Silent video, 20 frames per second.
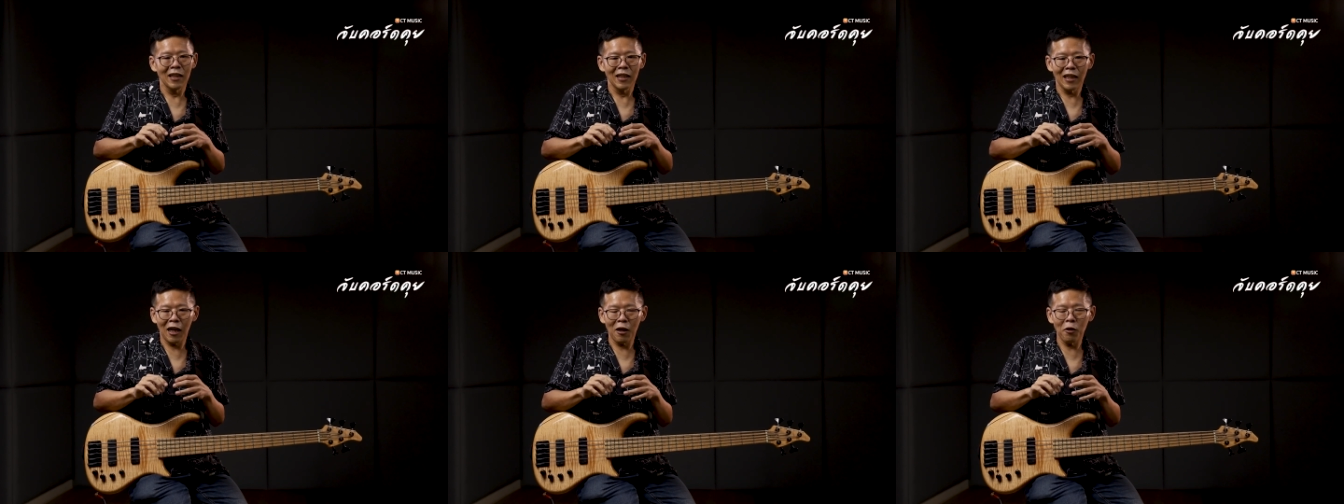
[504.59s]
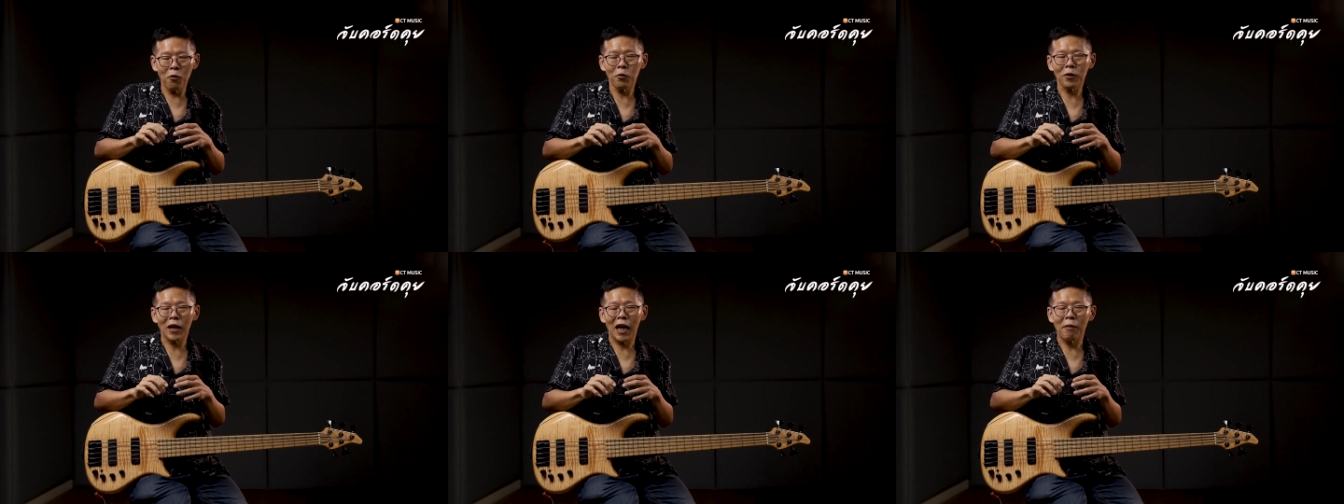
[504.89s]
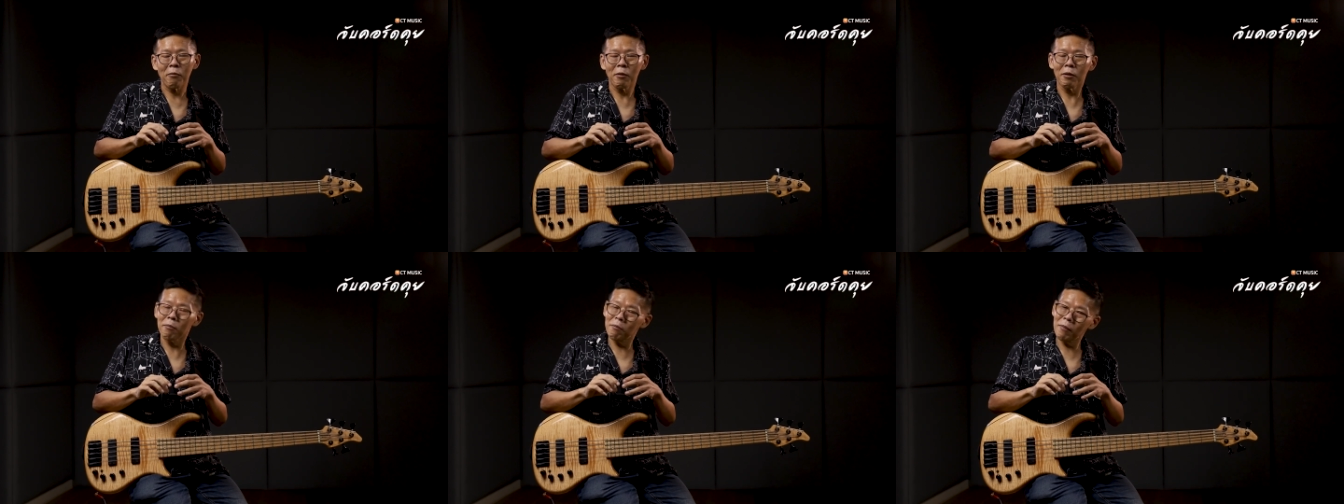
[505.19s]
แล้วลูกไหน
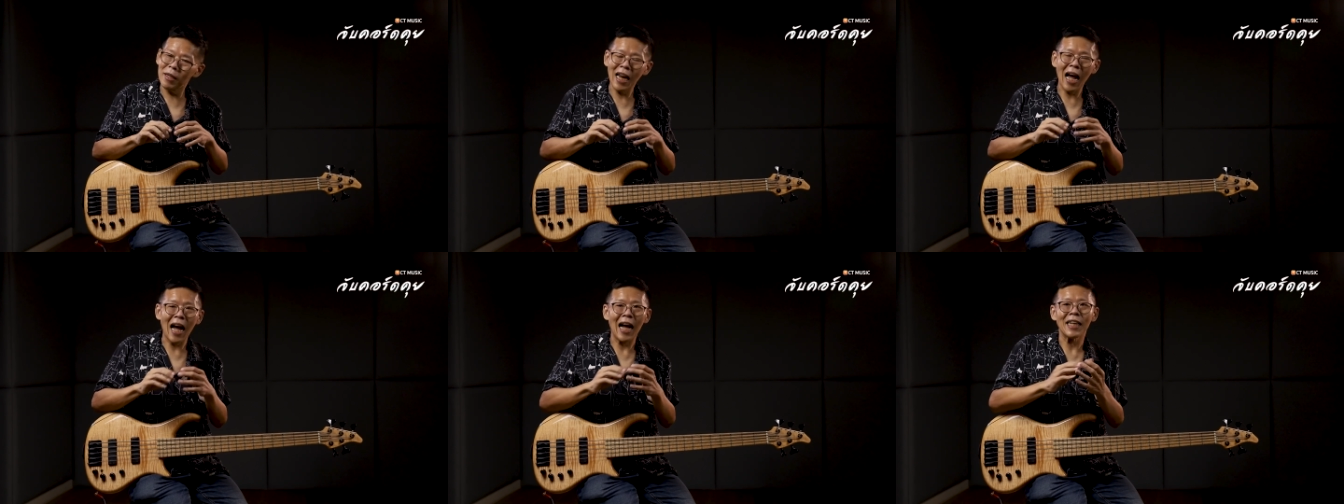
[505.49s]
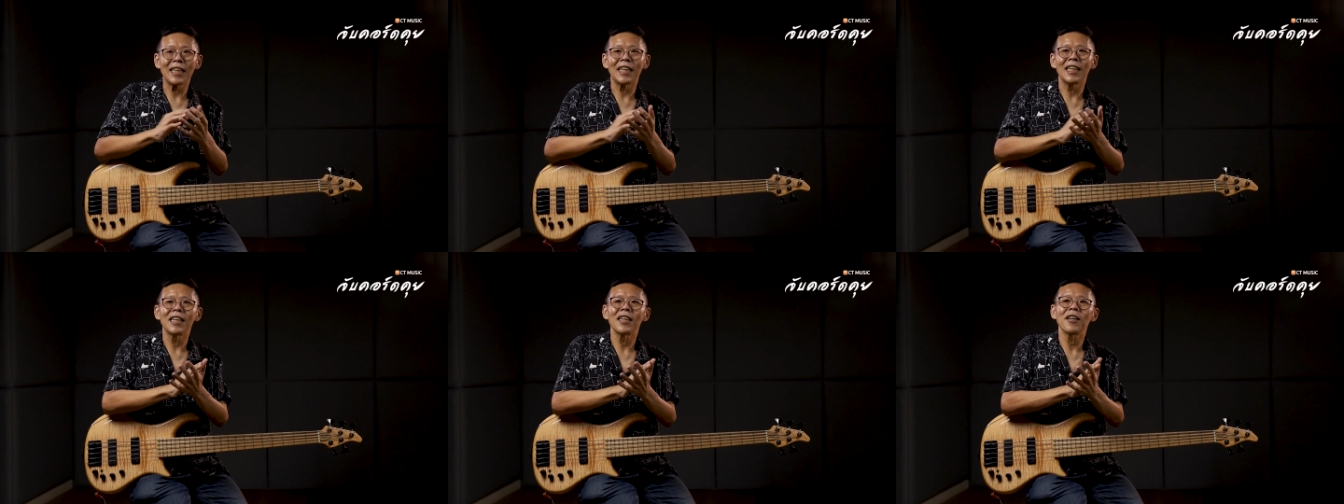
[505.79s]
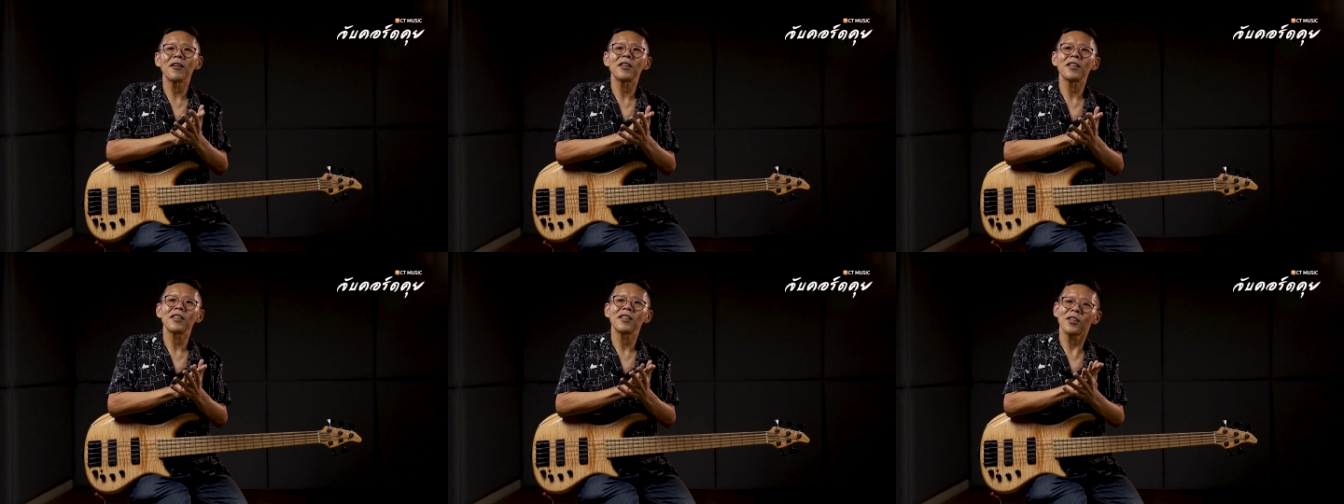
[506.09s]
มันไม่ได้ จริง
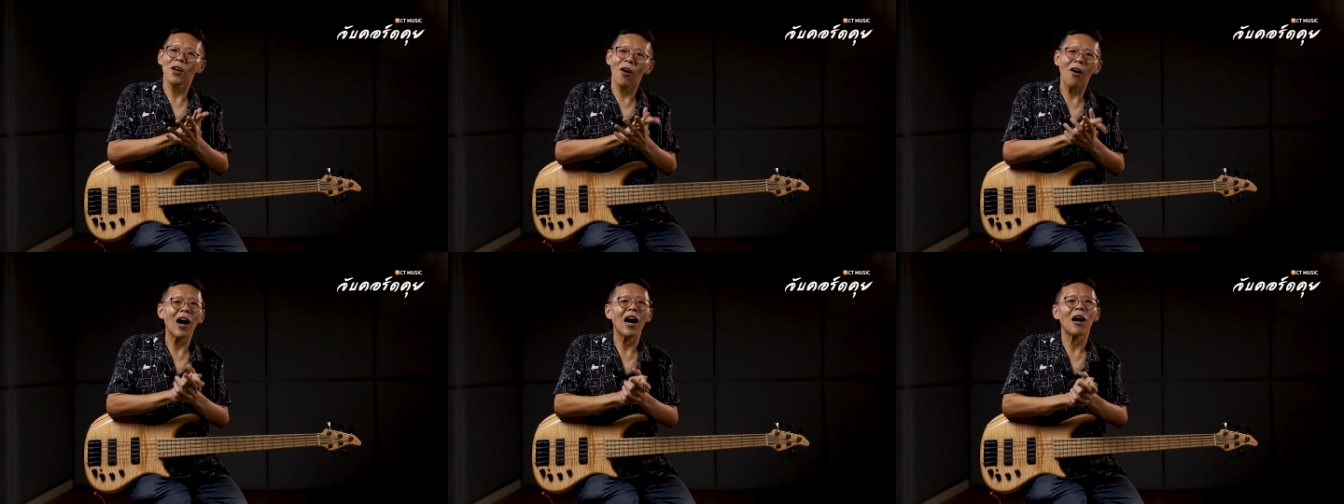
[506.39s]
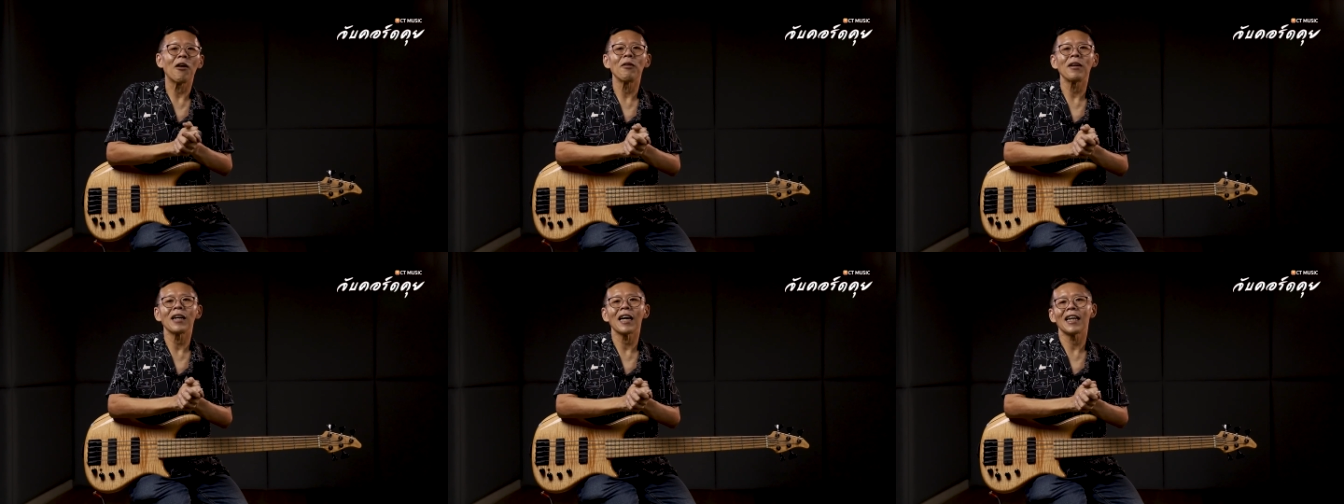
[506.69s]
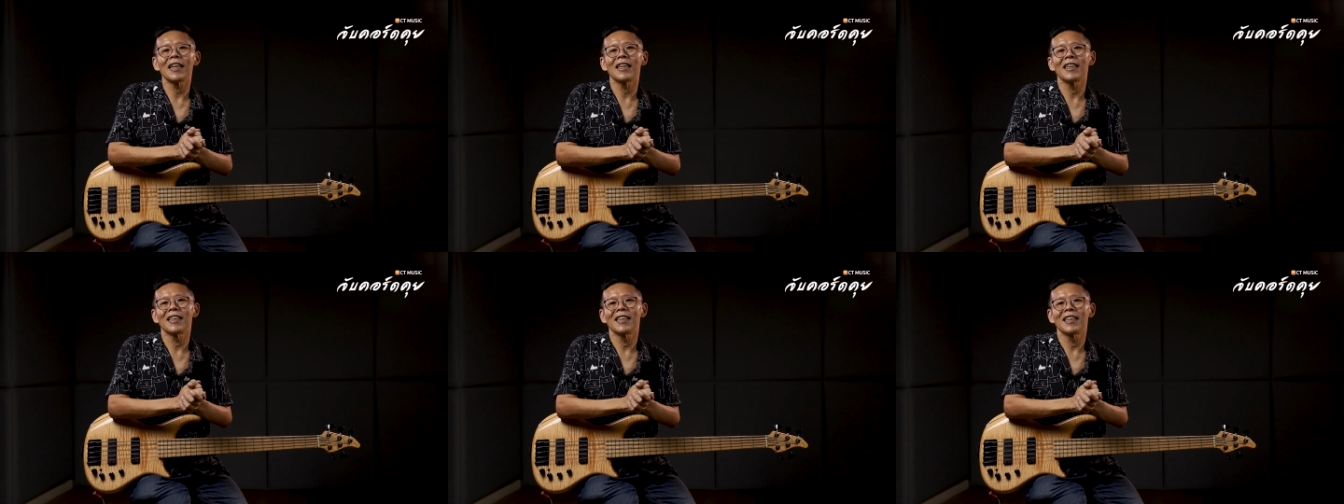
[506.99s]
ก็เจาะเอาแล้ว
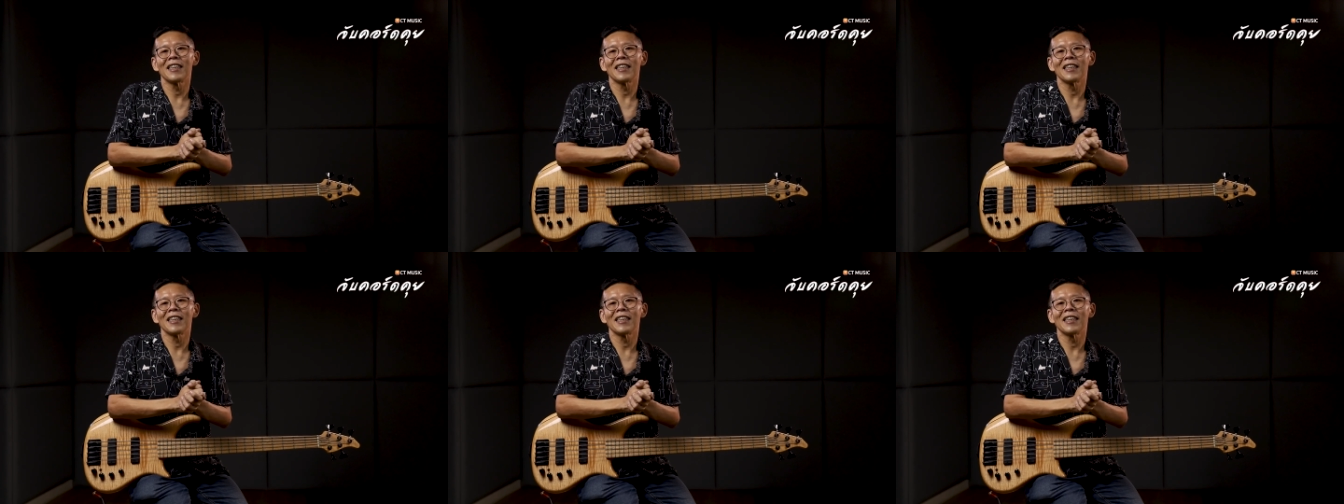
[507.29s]
กัน